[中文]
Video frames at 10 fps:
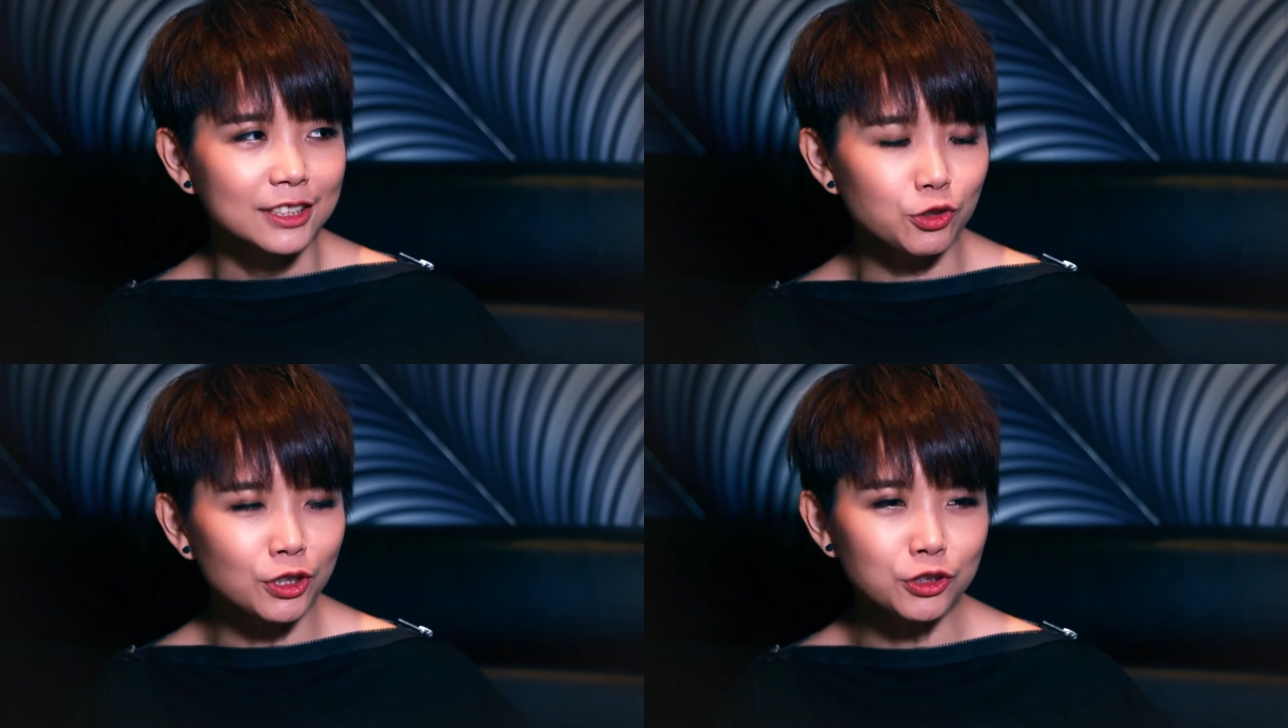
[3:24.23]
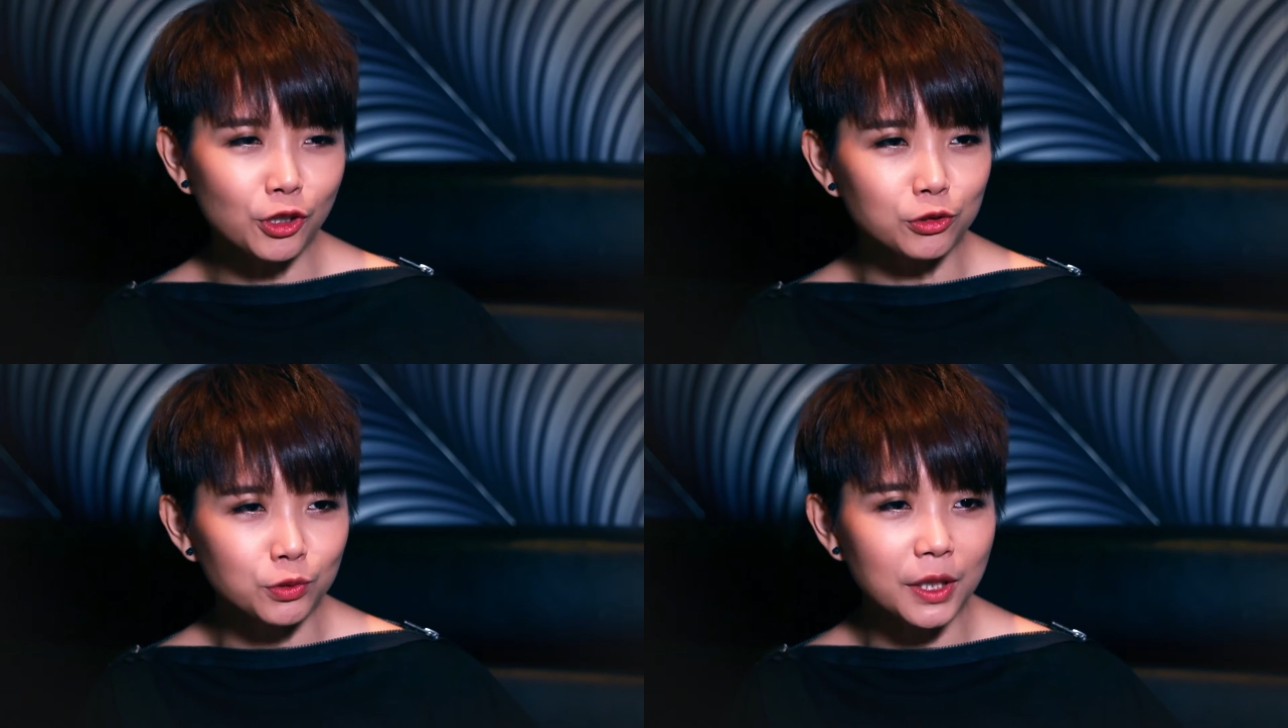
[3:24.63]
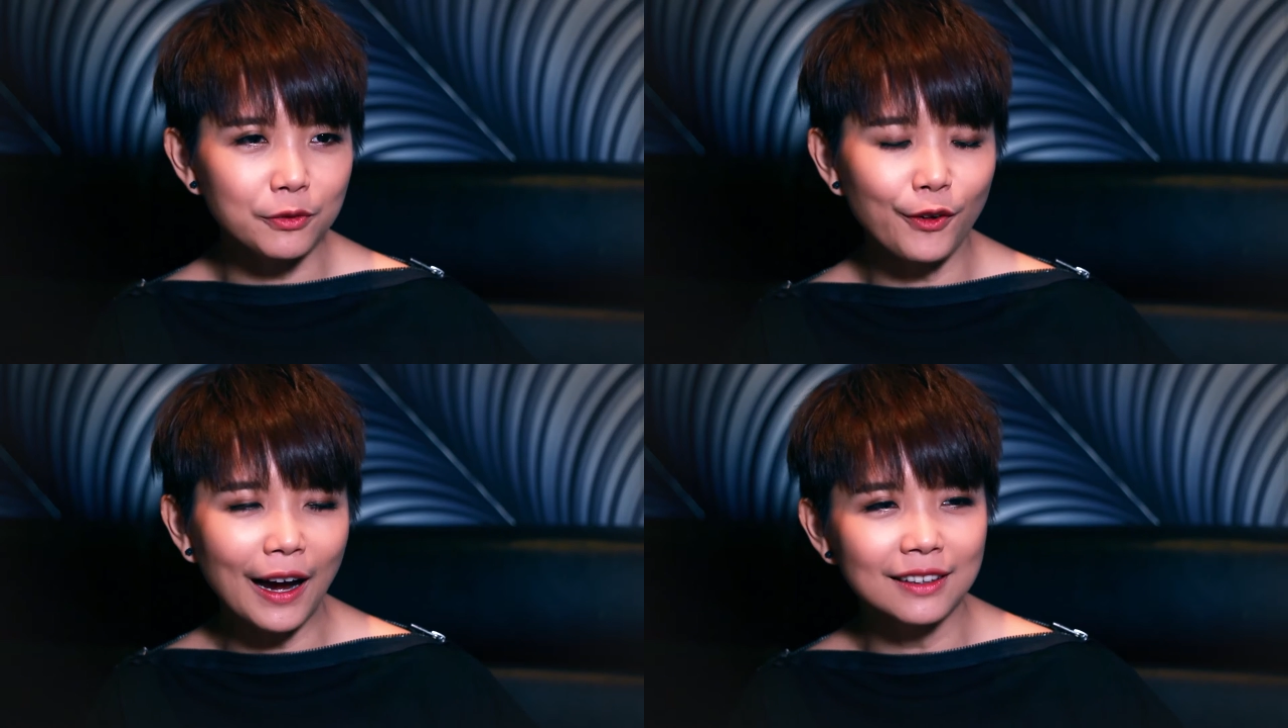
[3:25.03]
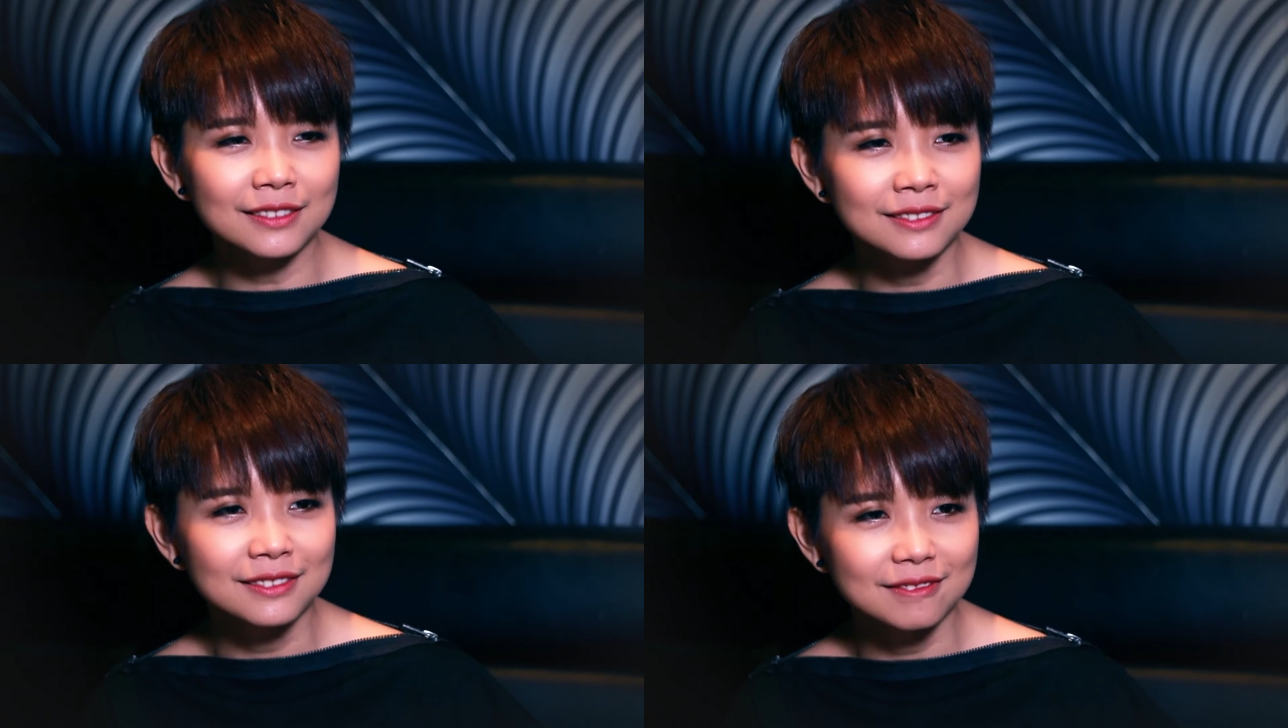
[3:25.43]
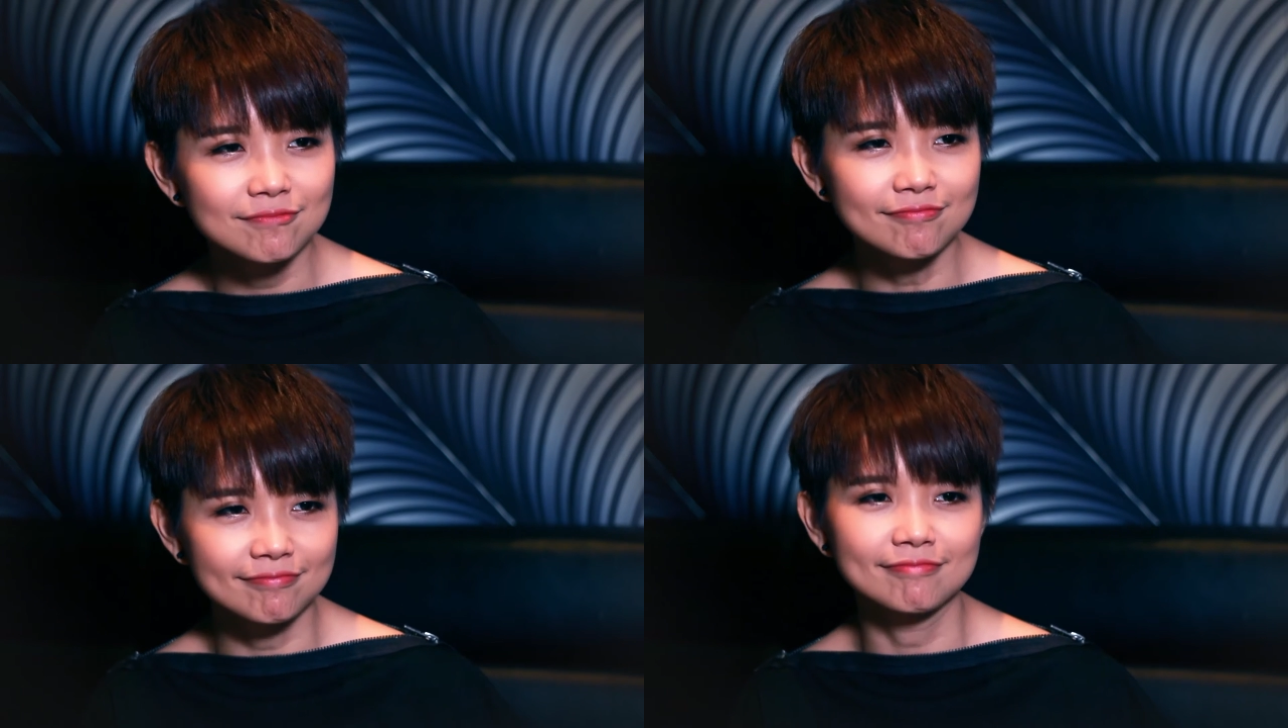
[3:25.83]
尊重对方，
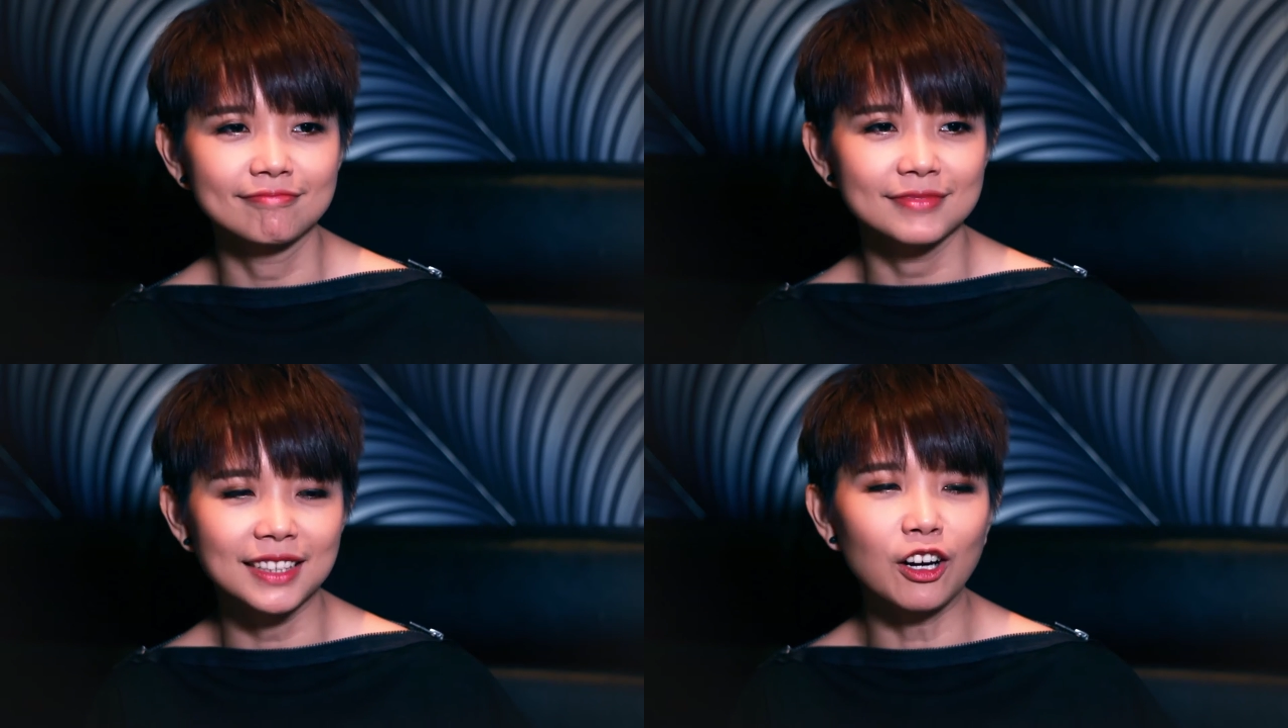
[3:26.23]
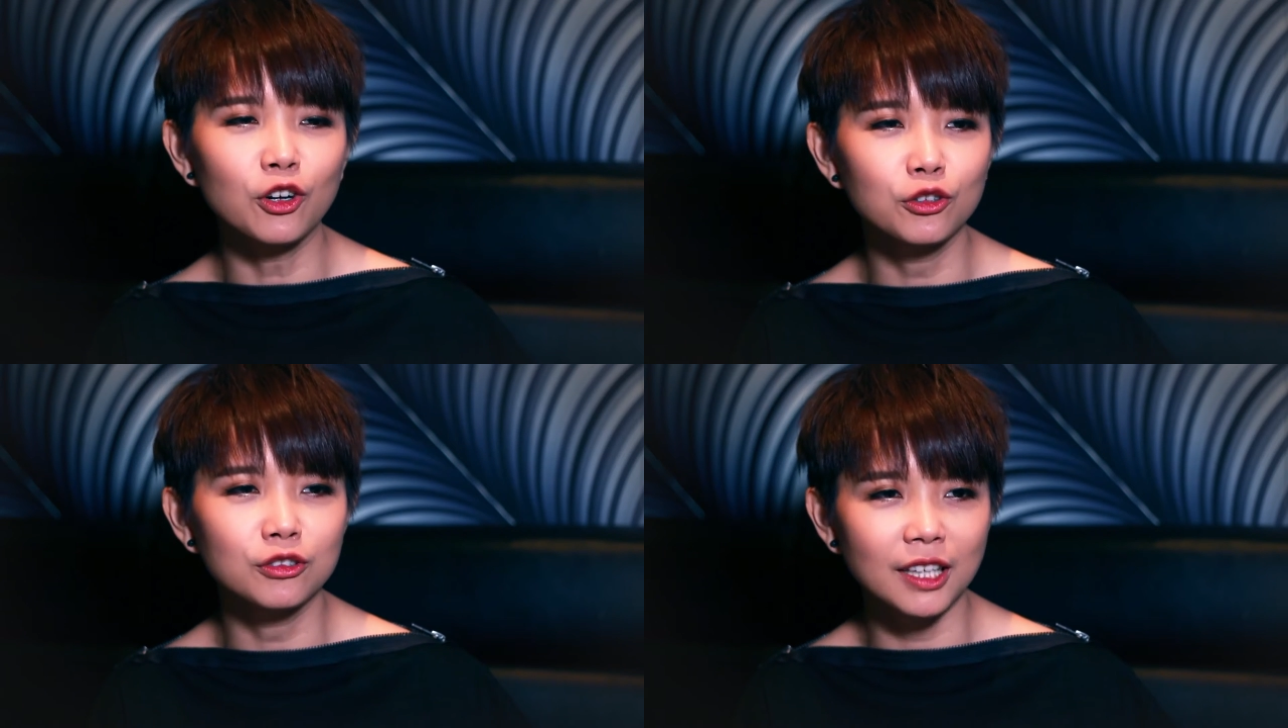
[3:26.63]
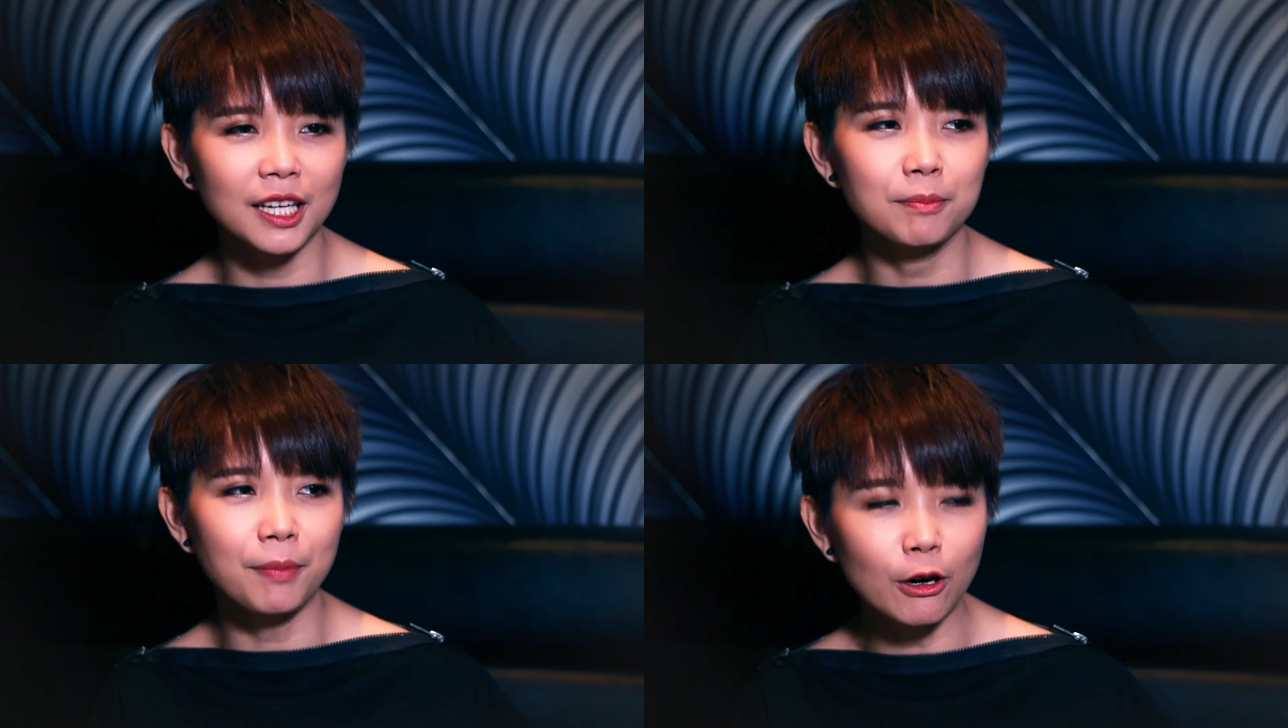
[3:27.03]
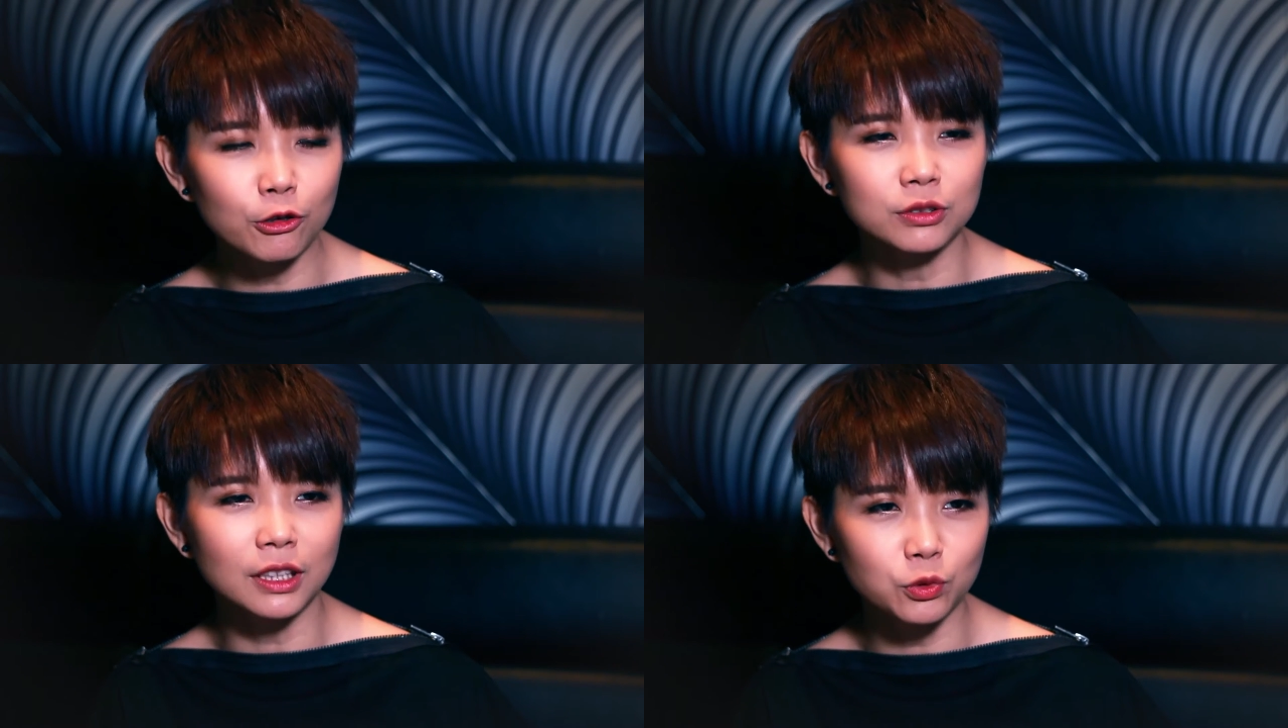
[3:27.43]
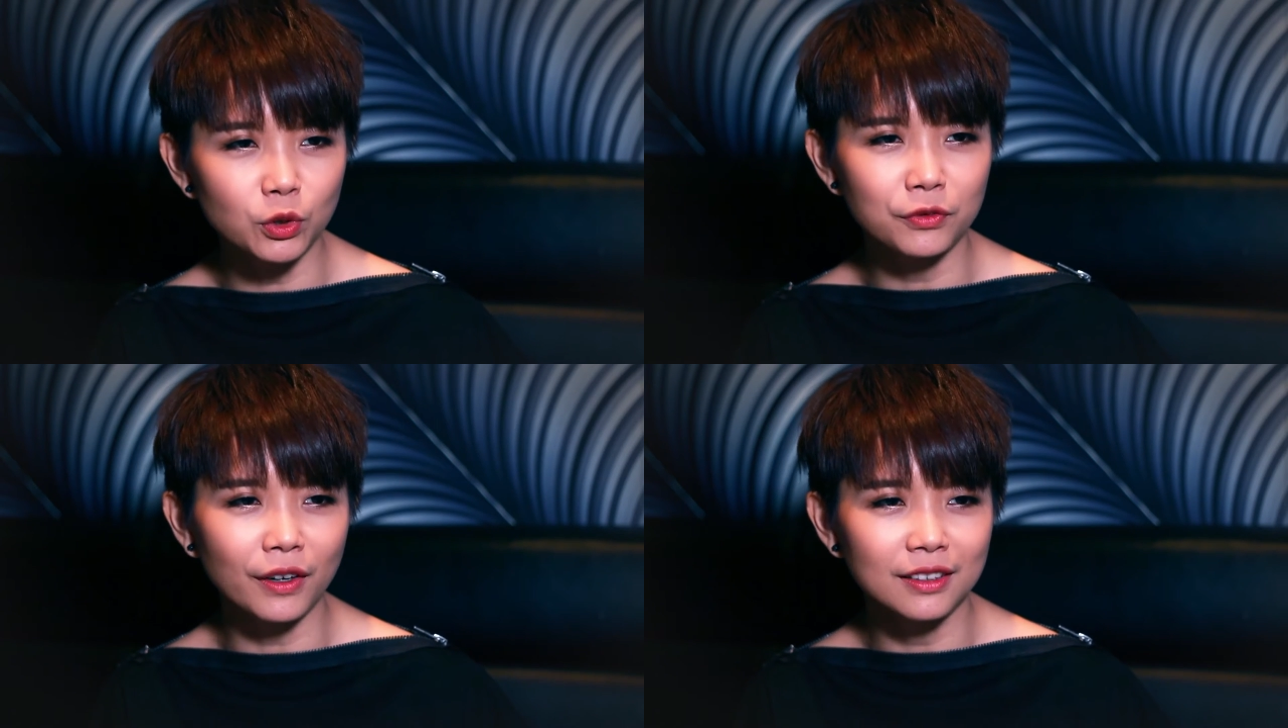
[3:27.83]
嗯，然后可以包容到
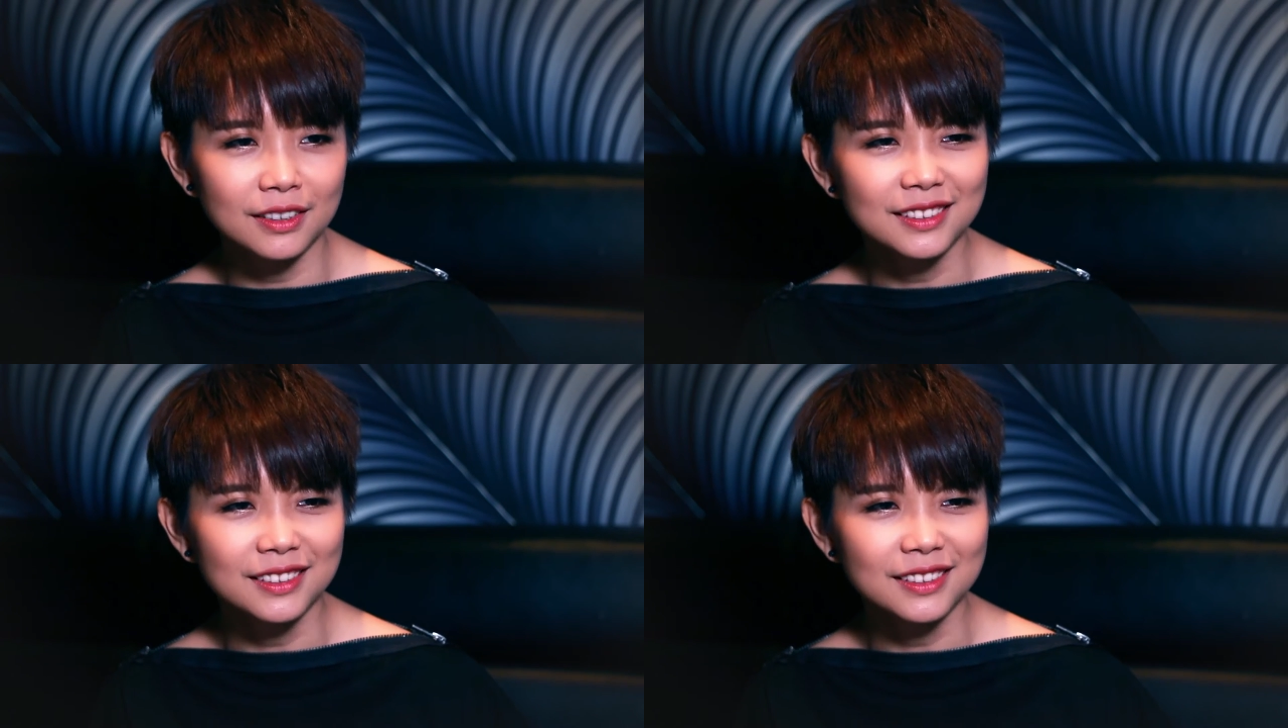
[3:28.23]
对方，